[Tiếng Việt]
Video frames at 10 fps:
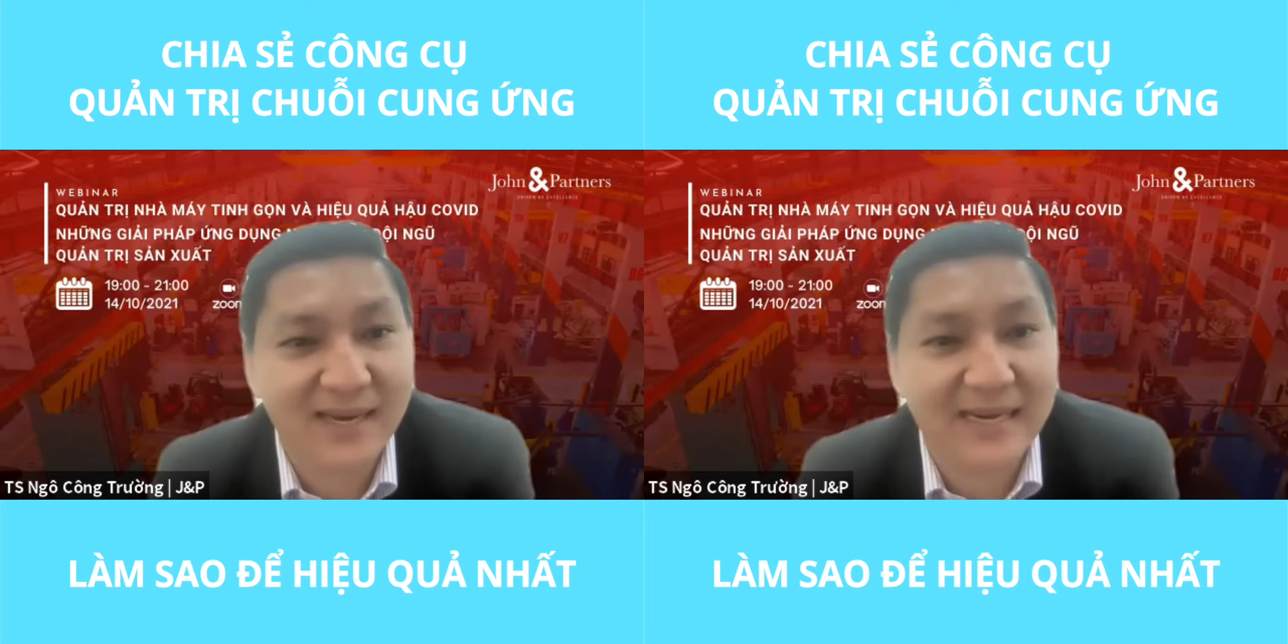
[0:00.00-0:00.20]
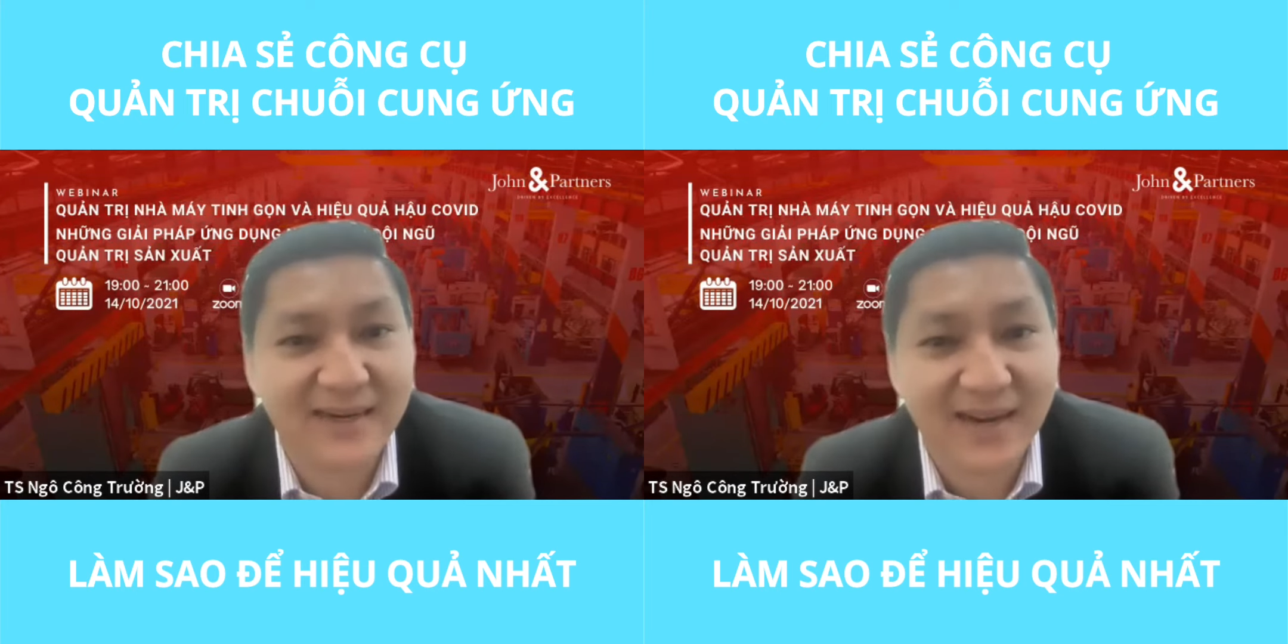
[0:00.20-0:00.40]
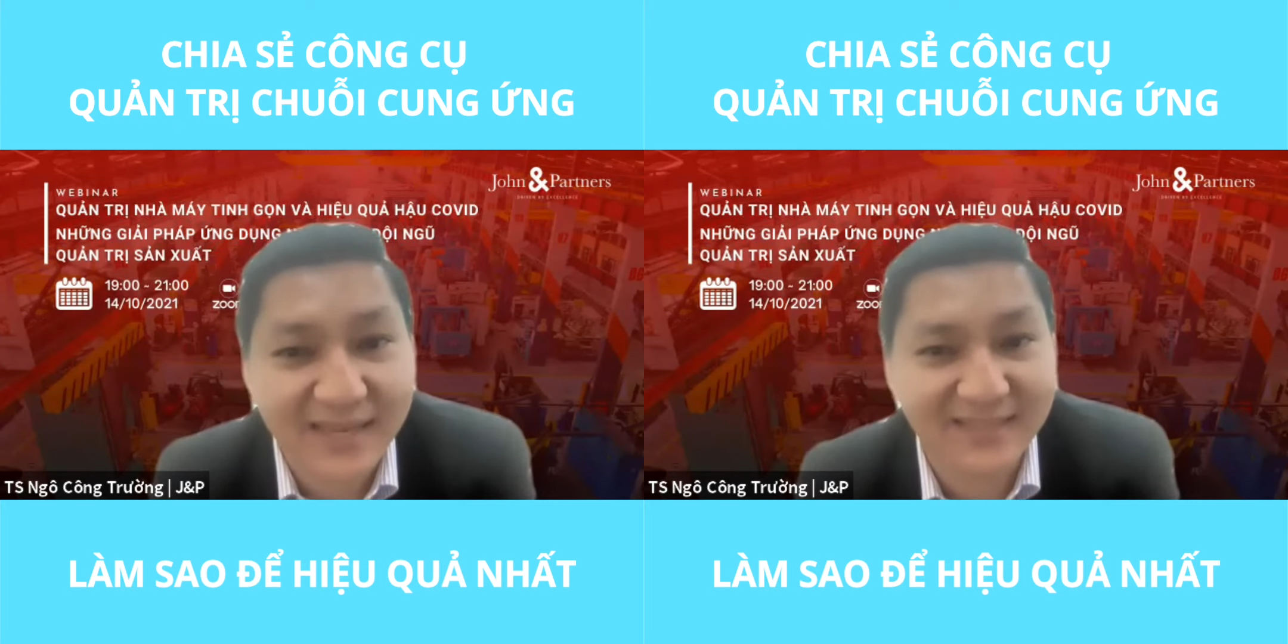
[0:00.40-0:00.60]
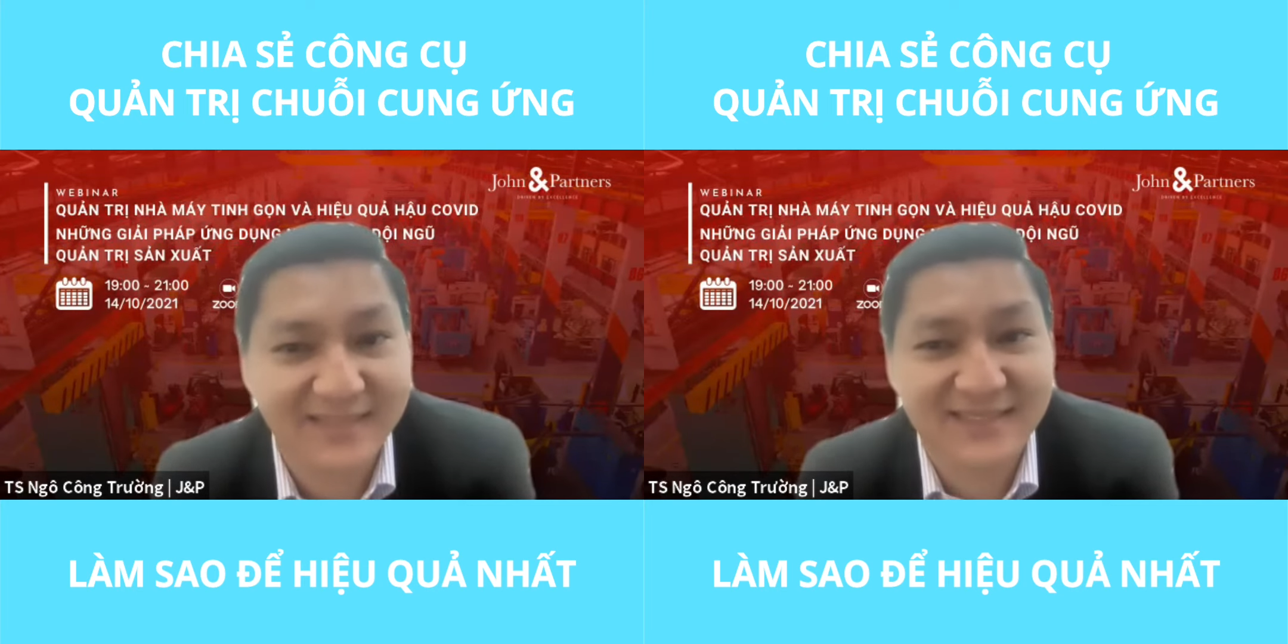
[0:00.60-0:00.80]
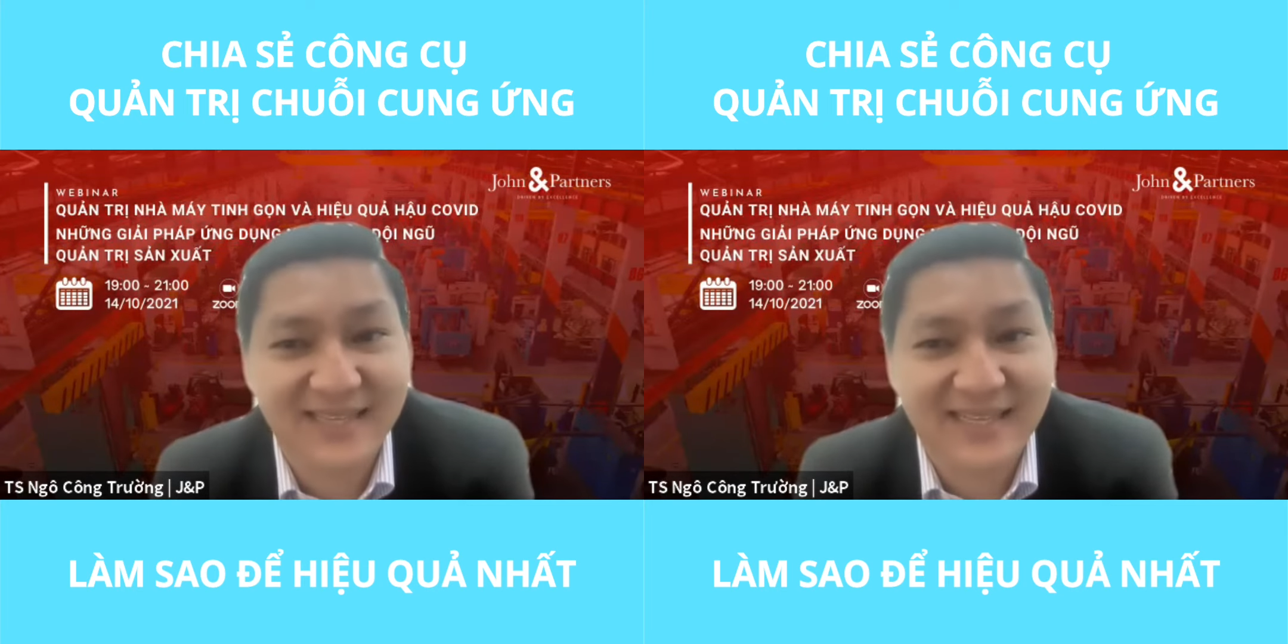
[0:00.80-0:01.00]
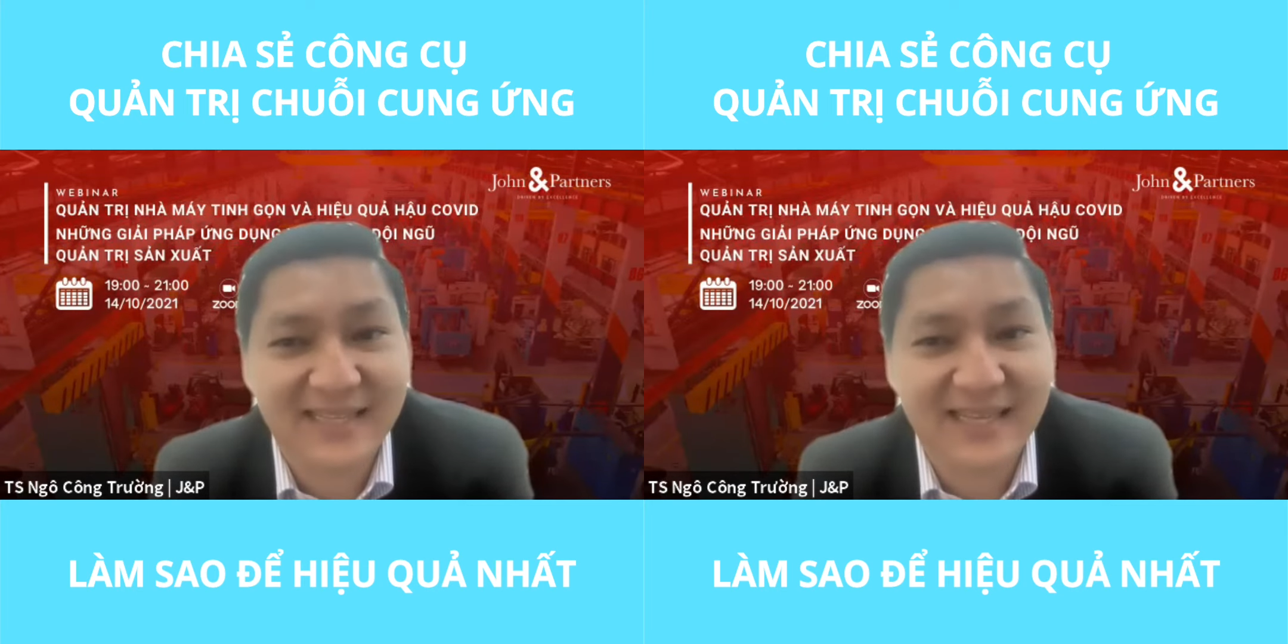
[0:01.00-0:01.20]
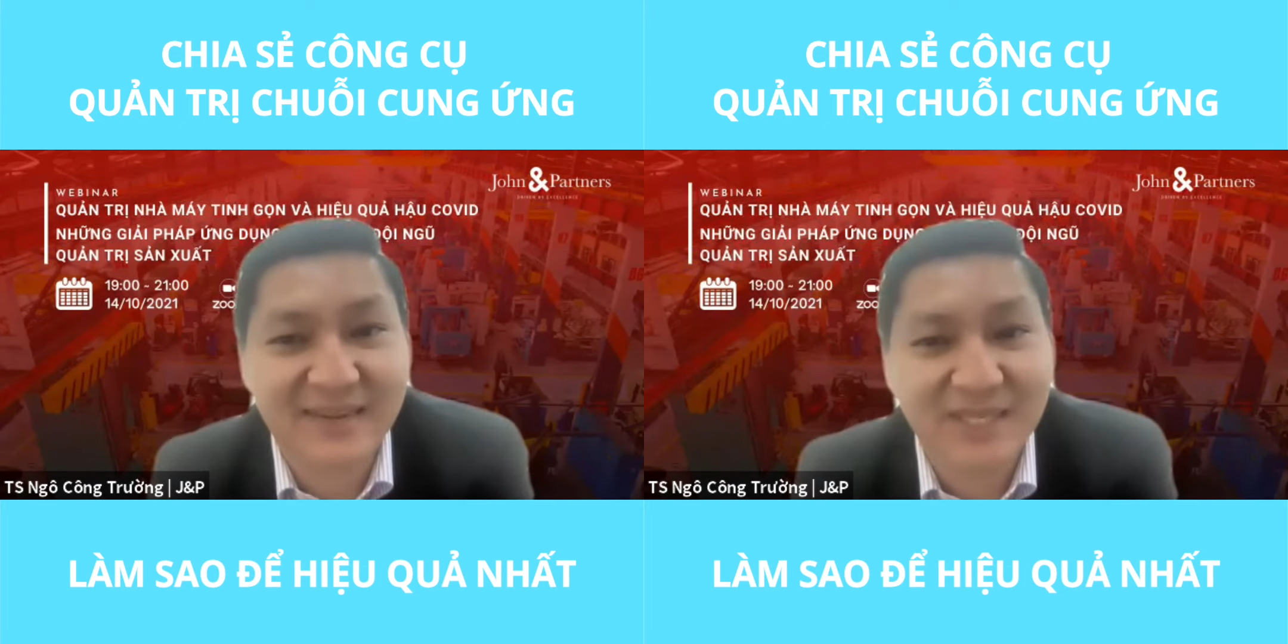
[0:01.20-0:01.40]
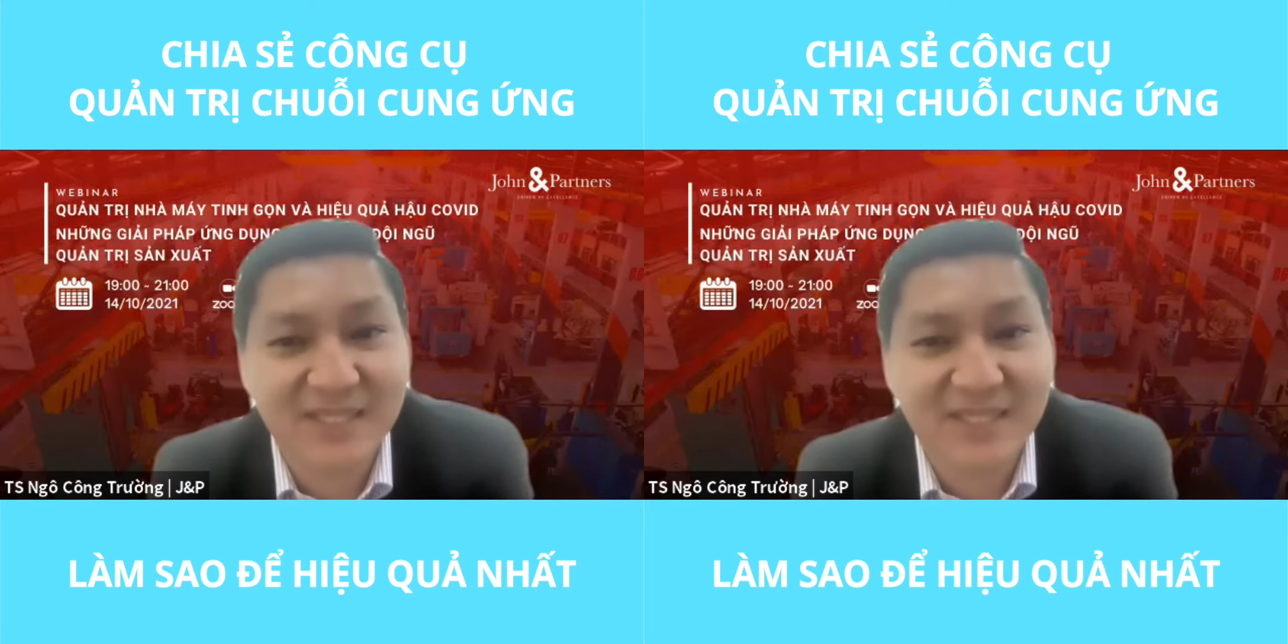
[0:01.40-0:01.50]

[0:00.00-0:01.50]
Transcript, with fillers: nó là rất là ít thành ra mình